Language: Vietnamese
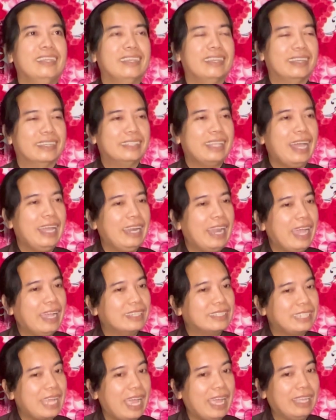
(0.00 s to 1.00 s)
người ta
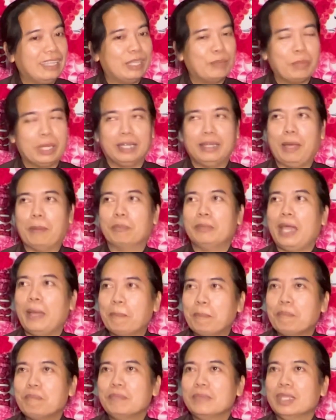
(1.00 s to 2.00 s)
lăn xăng thì mình đầm
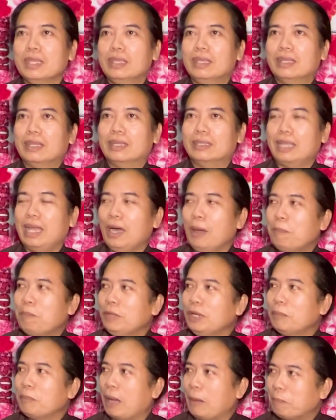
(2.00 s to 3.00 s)
thấm người ta húp
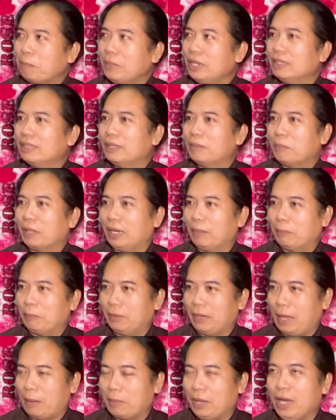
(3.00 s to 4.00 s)
nước mắm thì mình làm,
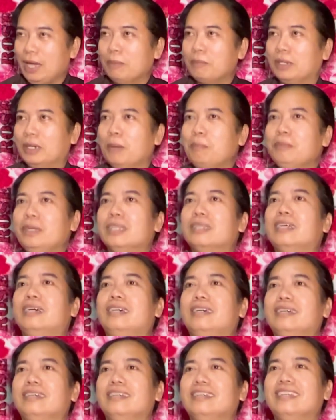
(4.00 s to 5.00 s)
làm ơn mình húp nước
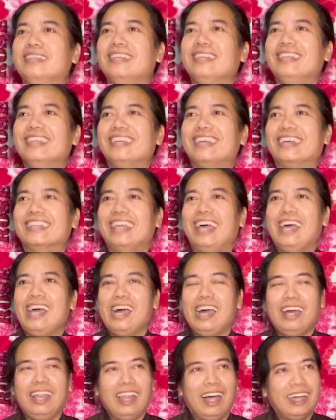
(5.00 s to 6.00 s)
tương người ta
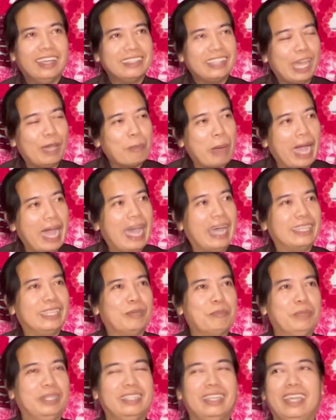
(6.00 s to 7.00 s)
à, lợi ta bà
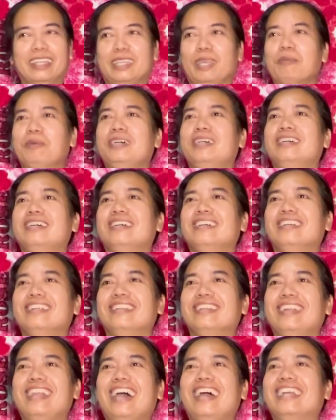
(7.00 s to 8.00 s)
thì mình về tây phương
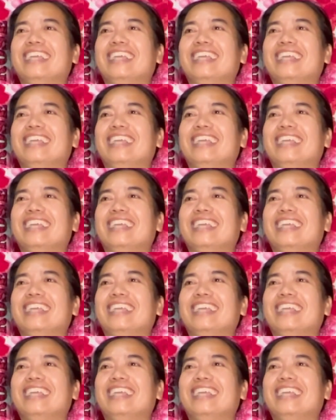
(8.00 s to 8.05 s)
nó đơn